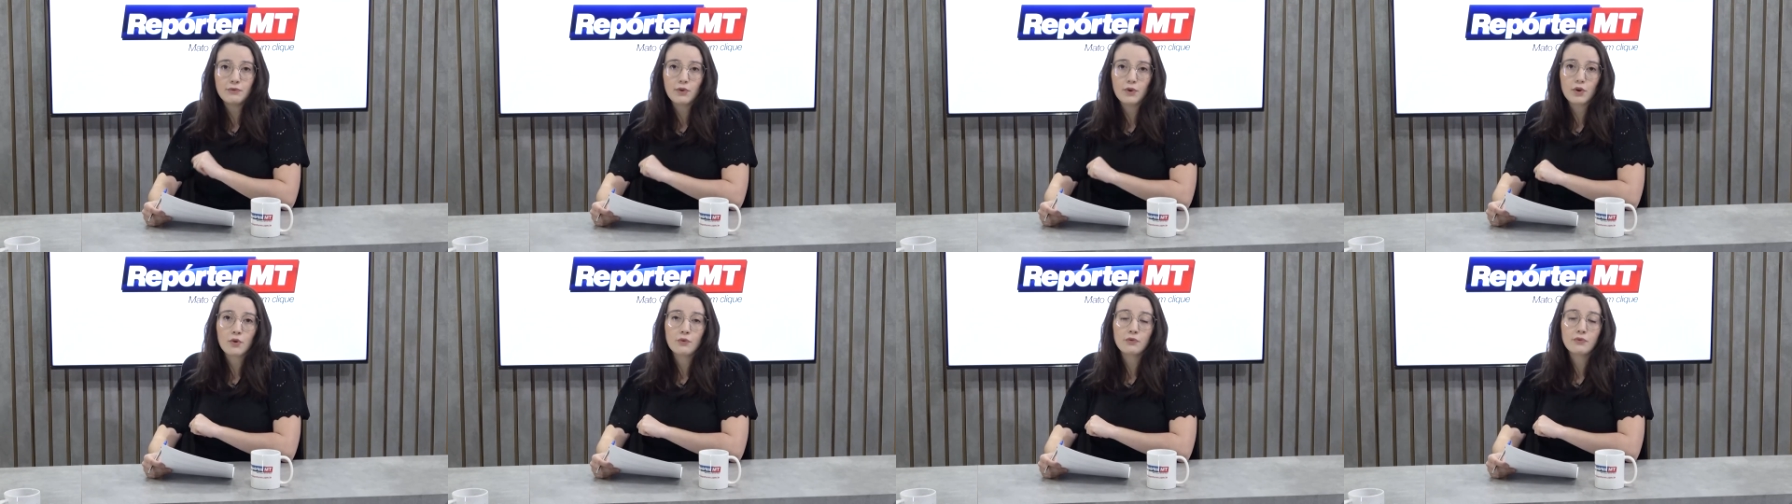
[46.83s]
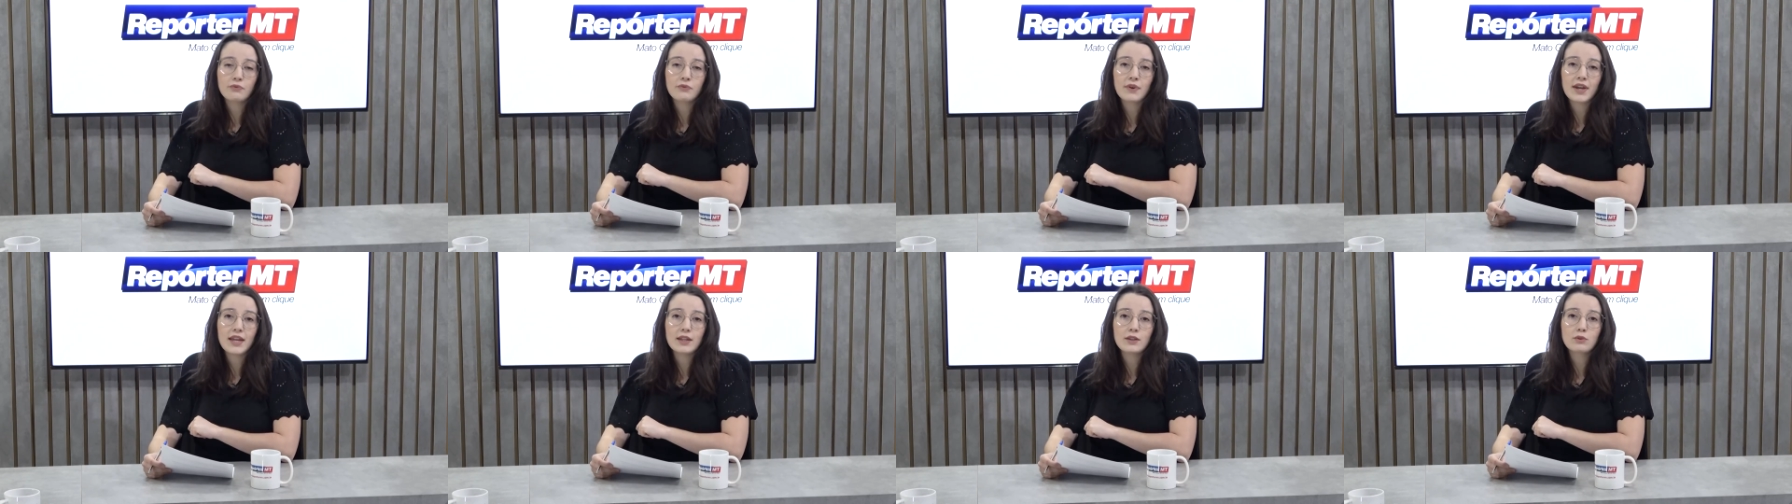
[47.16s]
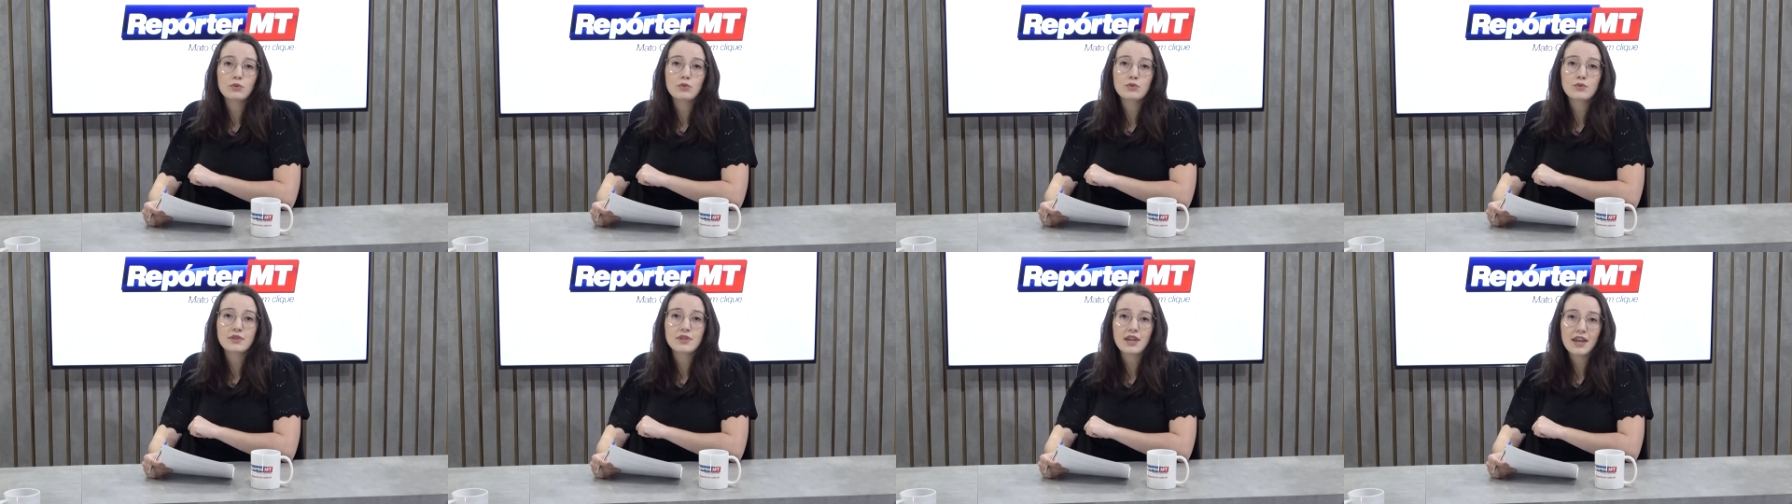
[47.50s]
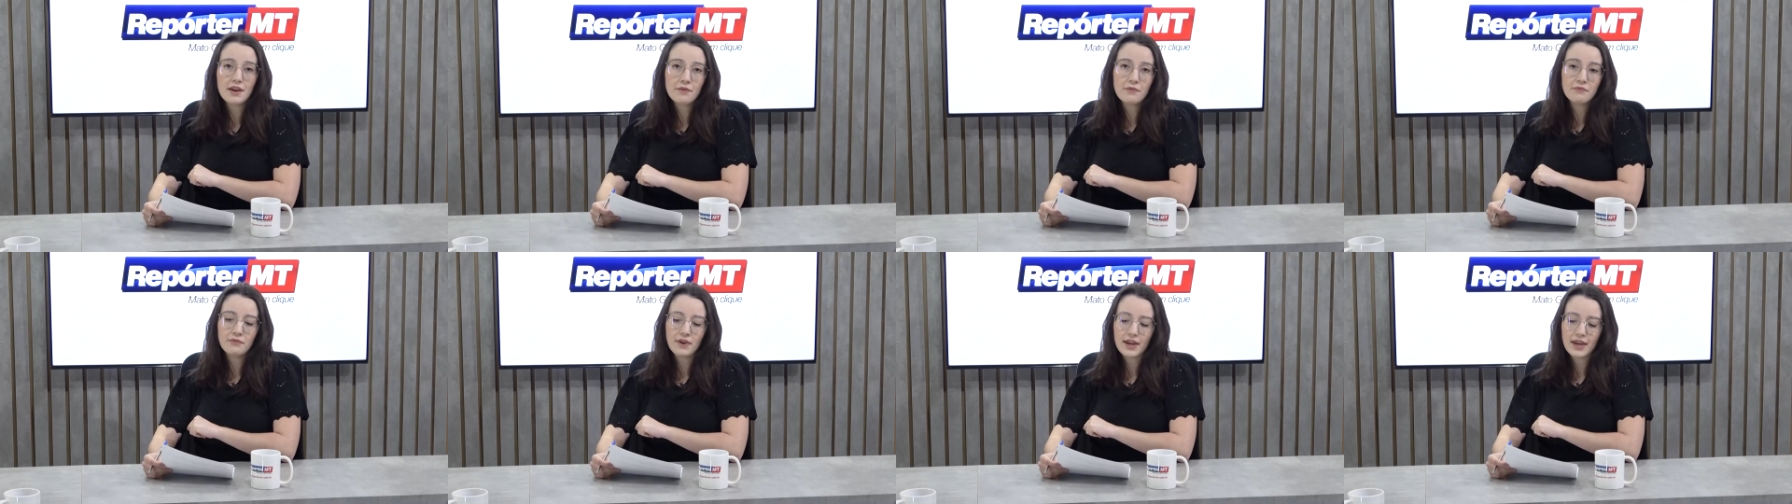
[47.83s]
foram feitos
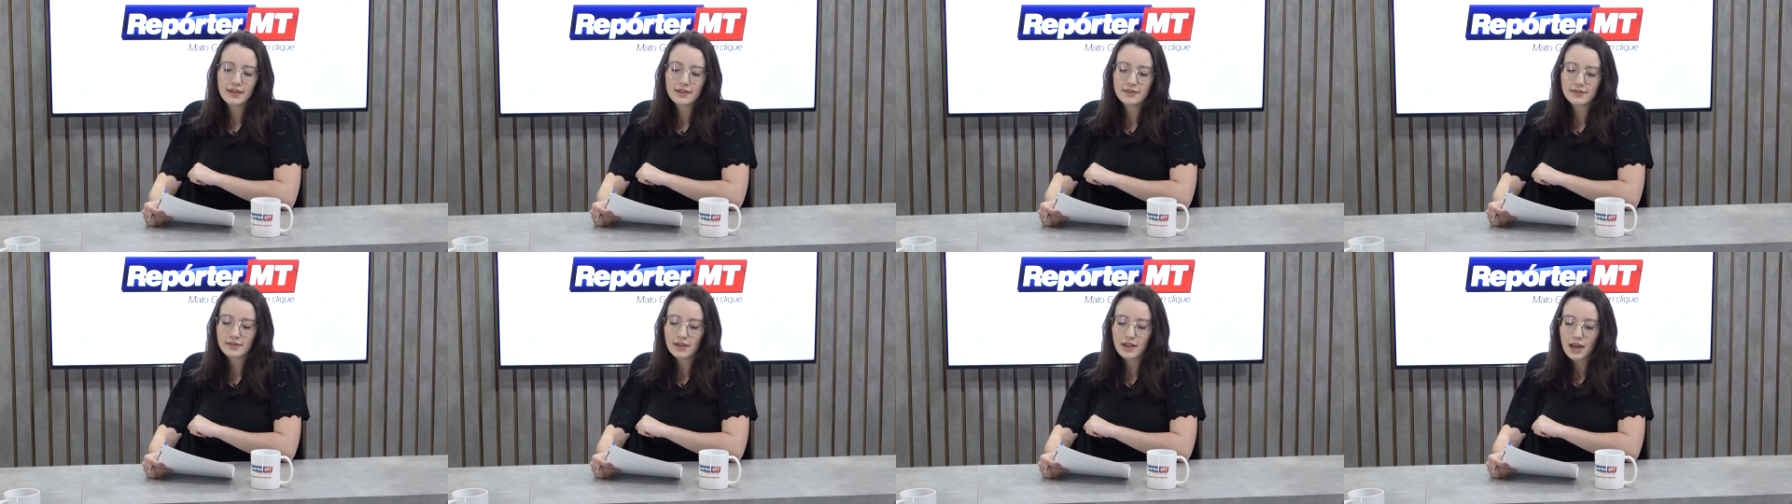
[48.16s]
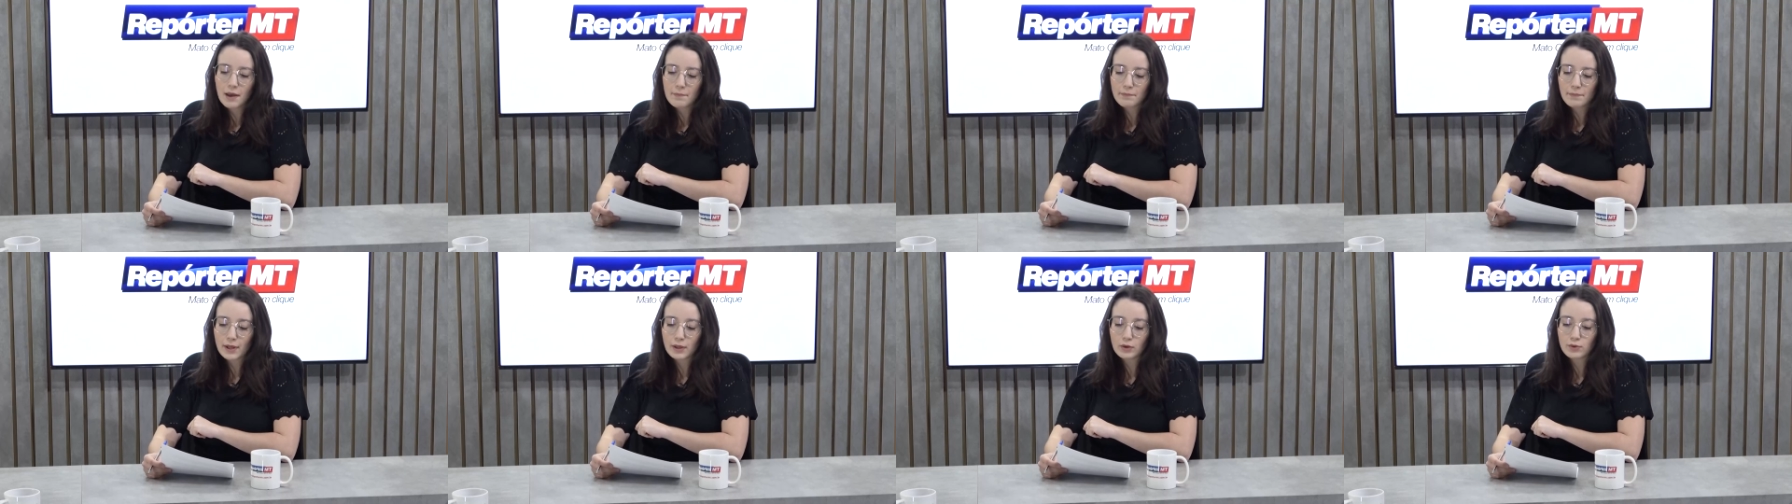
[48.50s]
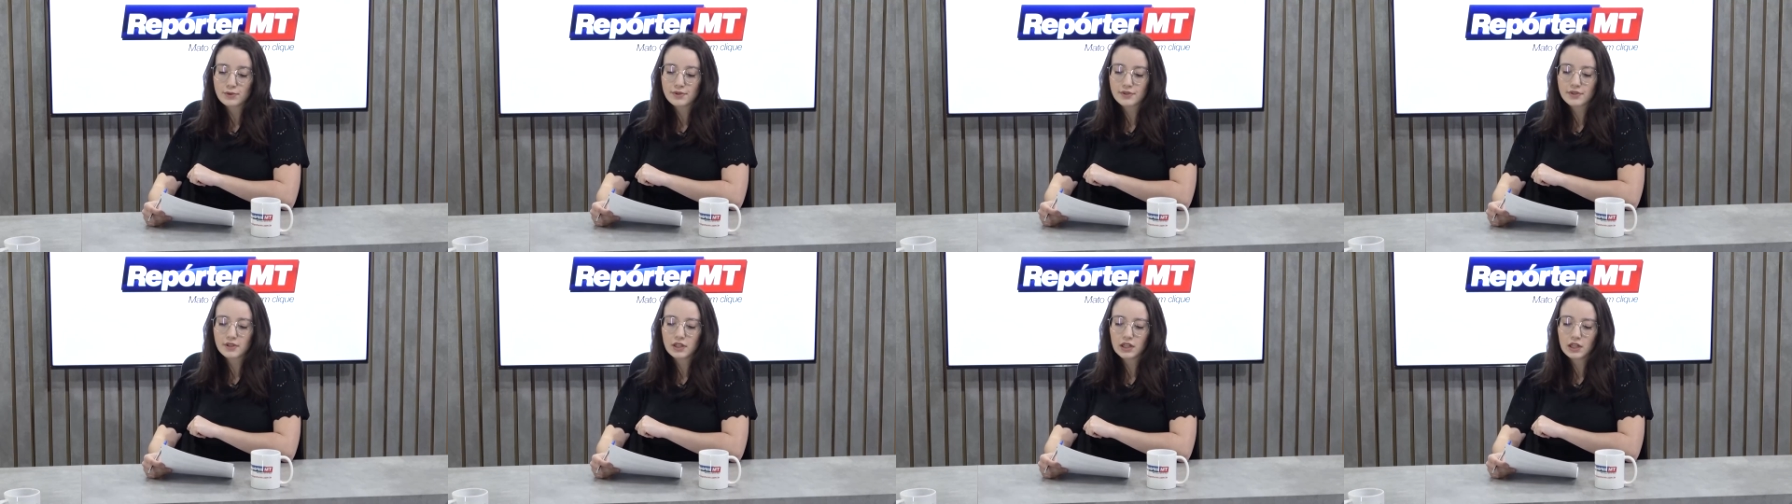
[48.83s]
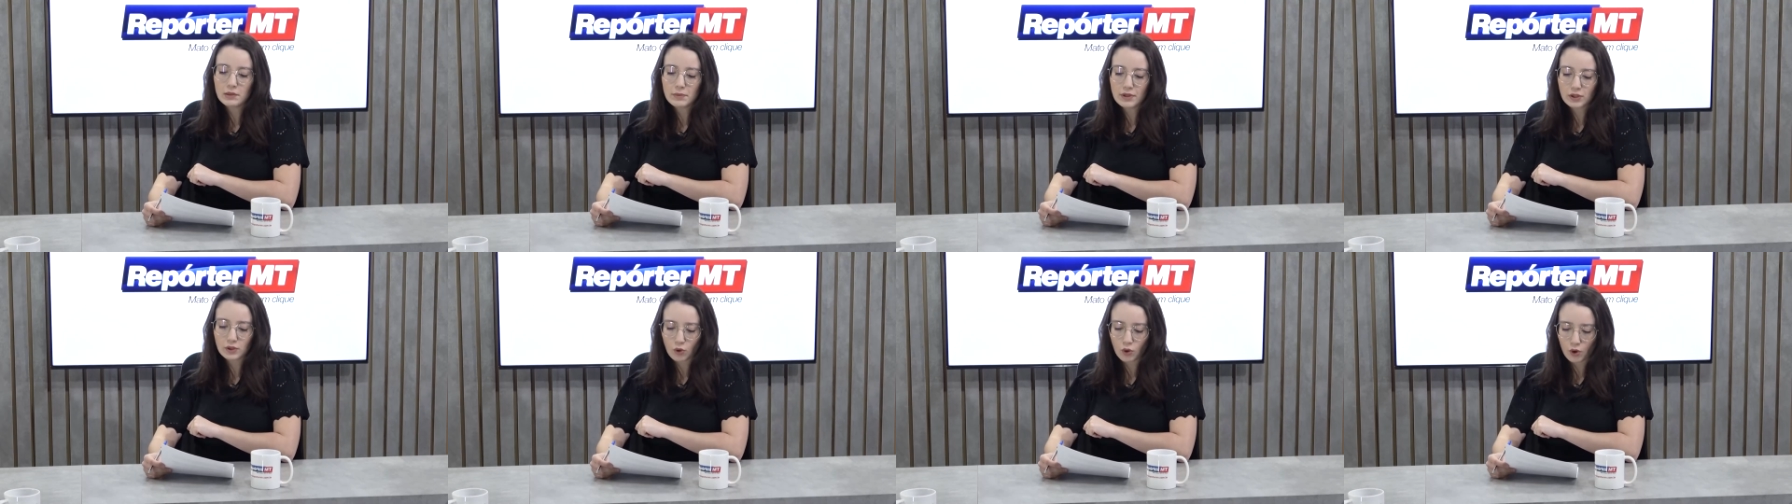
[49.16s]
reféns pelos
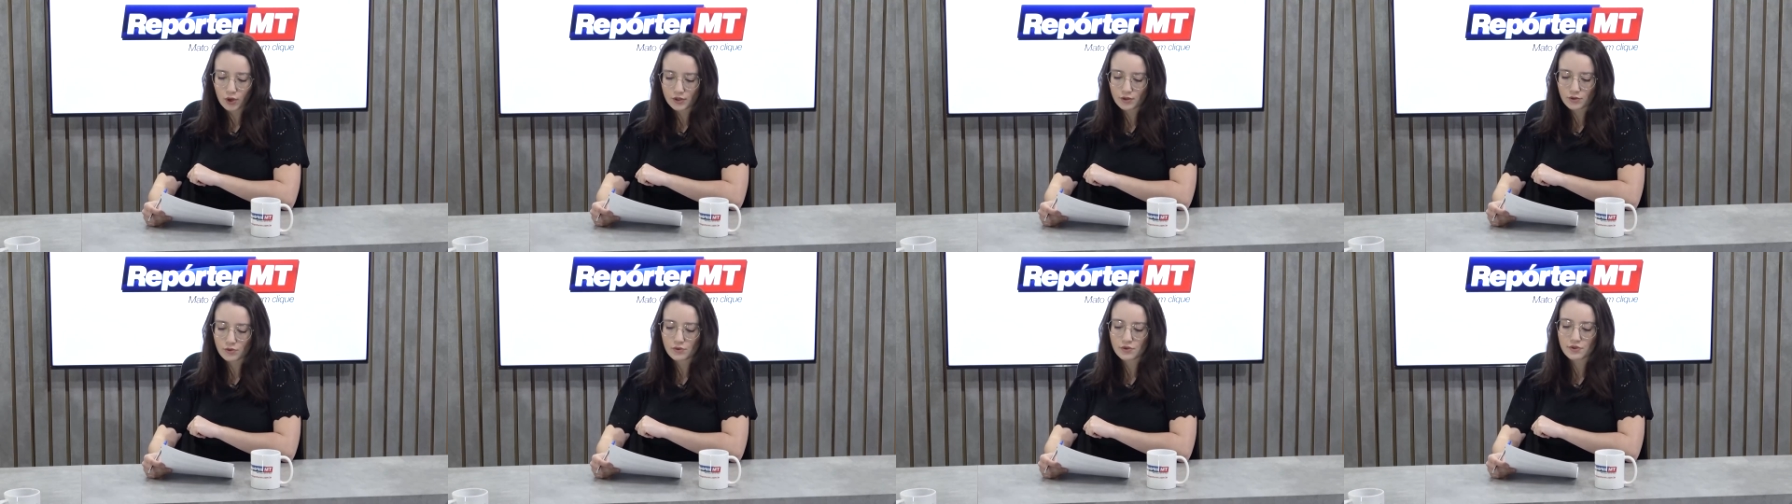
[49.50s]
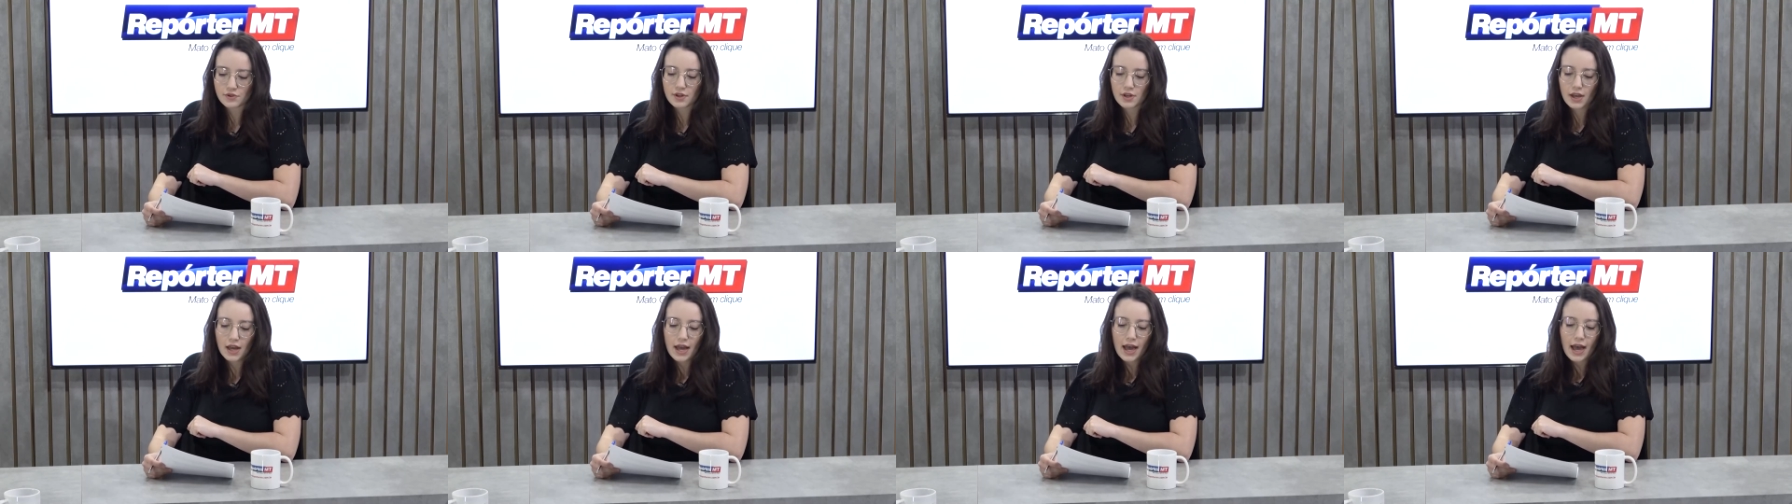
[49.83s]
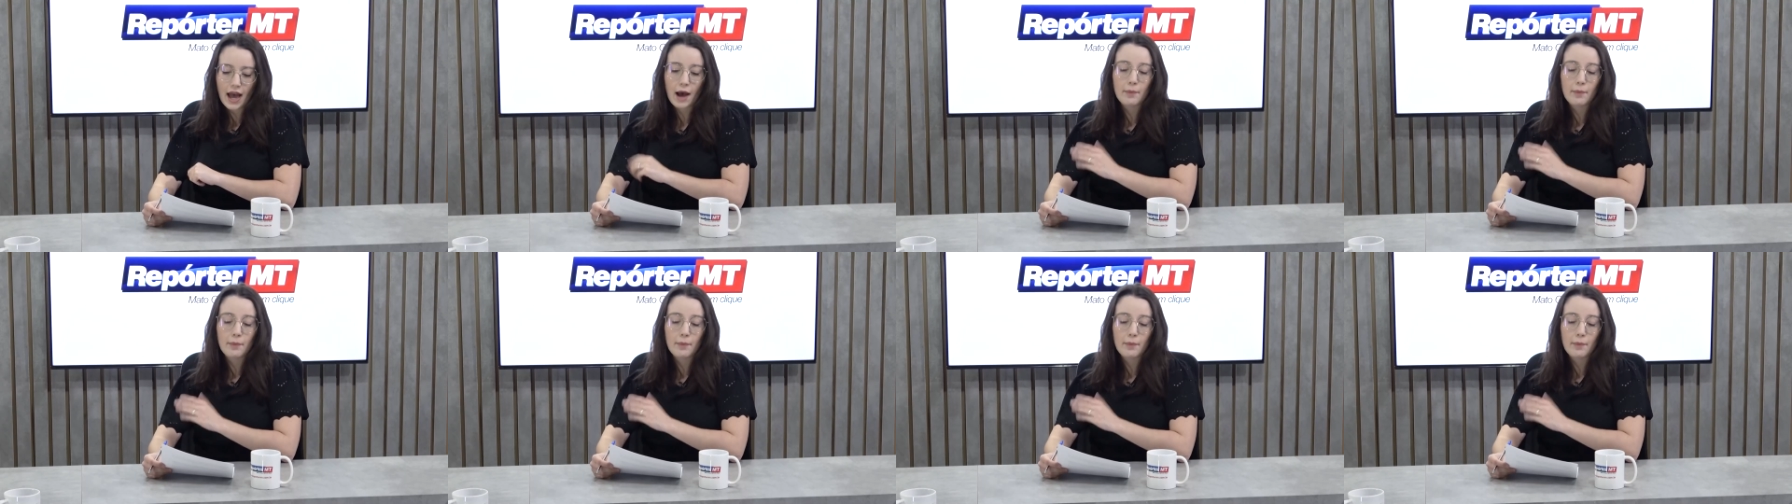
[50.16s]
criminosos.